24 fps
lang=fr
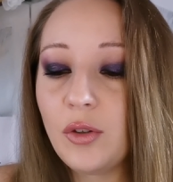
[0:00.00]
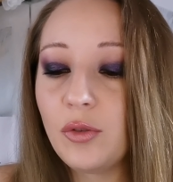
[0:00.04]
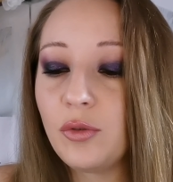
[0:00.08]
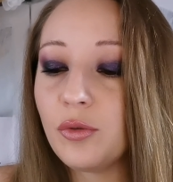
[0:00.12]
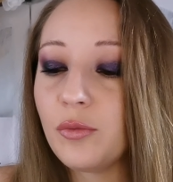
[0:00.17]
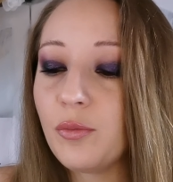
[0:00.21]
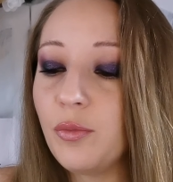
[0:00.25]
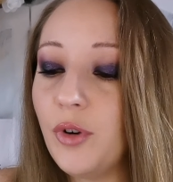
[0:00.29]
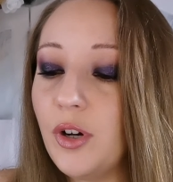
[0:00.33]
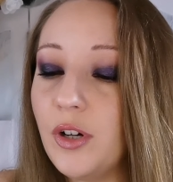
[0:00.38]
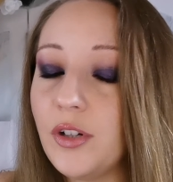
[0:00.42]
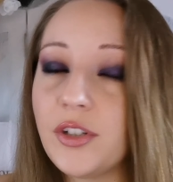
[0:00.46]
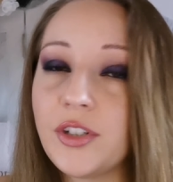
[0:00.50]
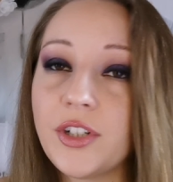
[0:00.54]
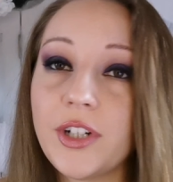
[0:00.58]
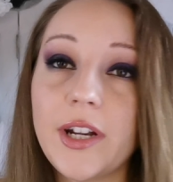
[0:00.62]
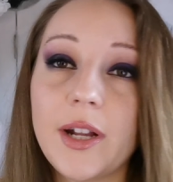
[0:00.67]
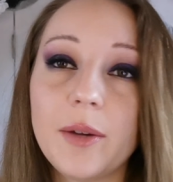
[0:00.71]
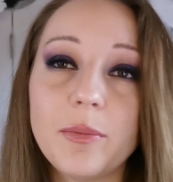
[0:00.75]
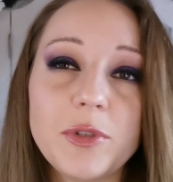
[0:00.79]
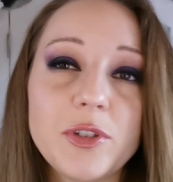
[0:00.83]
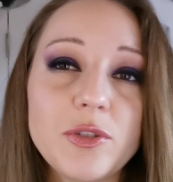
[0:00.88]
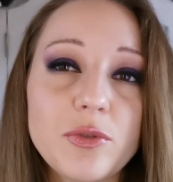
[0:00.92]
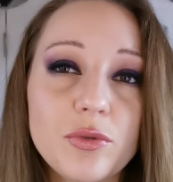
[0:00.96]
Donc moi, j'ai
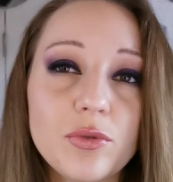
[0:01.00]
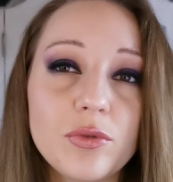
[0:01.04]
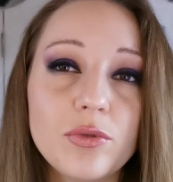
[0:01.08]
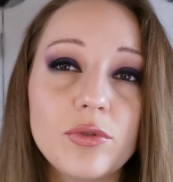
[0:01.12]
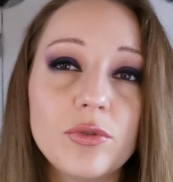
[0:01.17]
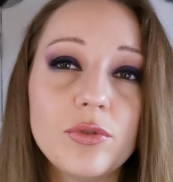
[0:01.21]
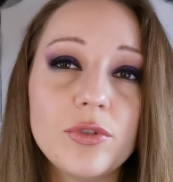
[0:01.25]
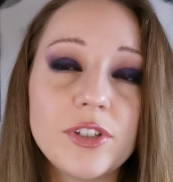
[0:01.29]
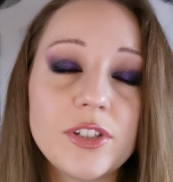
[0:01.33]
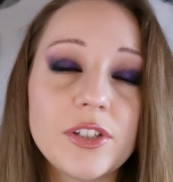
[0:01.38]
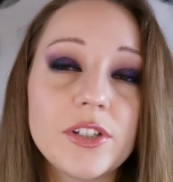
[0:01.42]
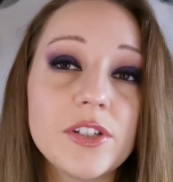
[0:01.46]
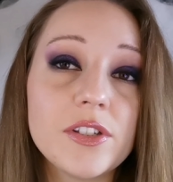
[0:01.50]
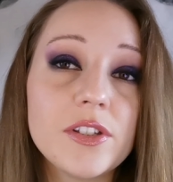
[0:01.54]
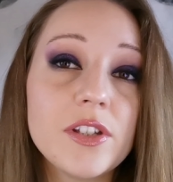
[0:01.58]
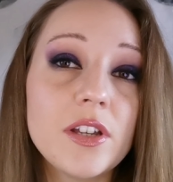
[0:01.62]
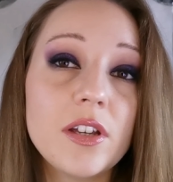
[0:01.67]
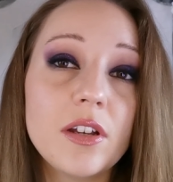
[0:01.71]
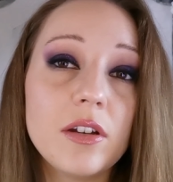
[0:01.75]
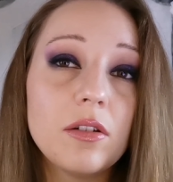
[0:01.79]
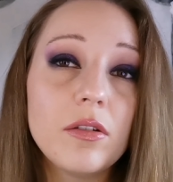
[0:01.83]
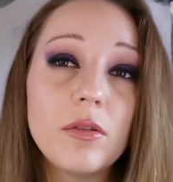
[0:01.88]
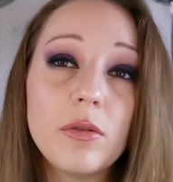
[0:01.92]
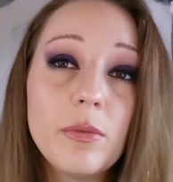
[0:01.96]
l'habitude
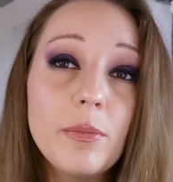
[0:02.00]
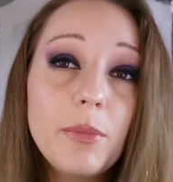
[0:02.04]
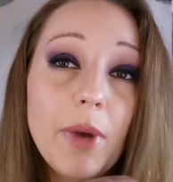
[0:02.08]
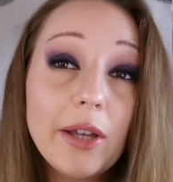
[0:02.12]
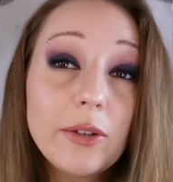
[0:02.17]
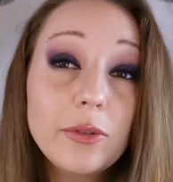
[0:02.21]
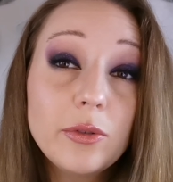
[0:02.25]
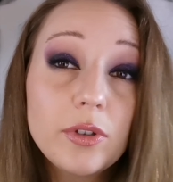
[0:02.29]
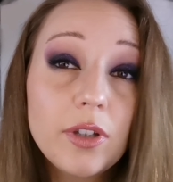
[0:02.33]
d'utiliser le marc